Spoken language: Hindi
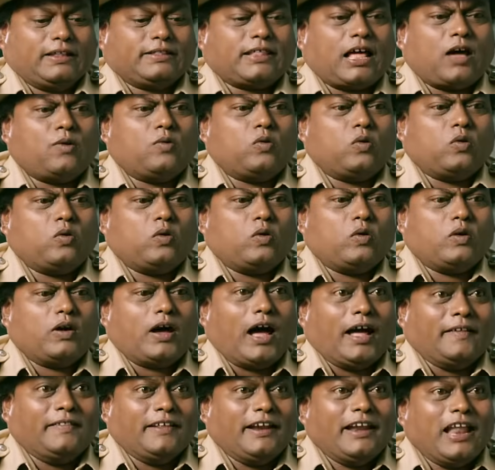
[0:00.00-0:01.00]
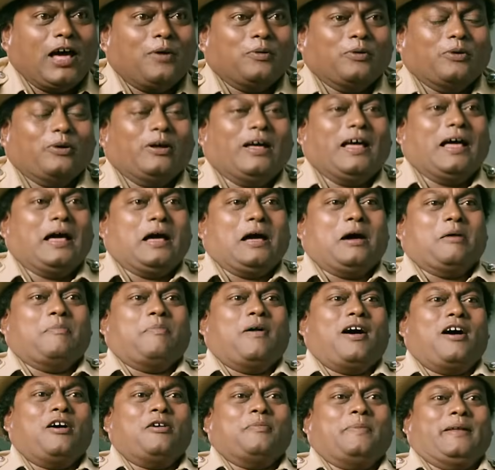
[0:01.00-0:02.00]
तुम मतलब मेरा नाम है
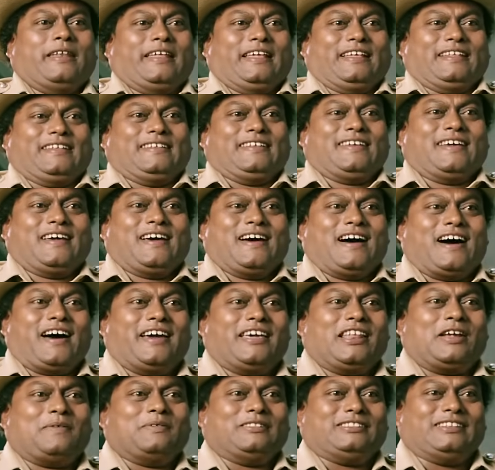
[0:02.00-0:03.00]
बाहुबली आपके